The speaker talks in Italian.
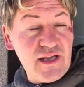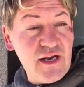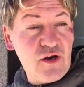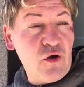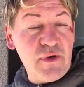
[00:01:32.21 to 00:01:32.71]

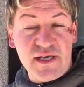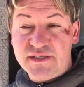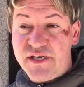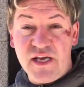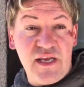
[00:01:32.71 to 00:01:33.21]
dalle robe che
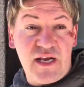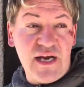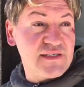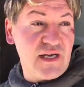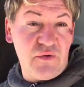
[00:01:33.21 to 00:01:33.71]
si tiene in
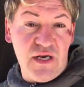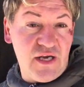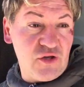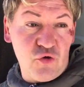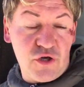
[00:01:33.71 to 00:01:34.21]
casa a
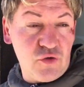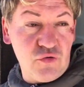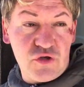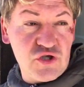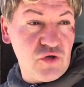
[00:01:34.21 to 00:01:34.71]
quelle che tocchi
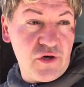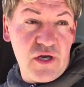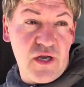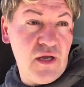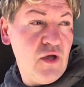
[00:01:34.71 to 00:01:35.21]
tutti i
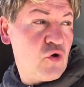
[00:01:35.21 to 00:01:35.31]
giorni,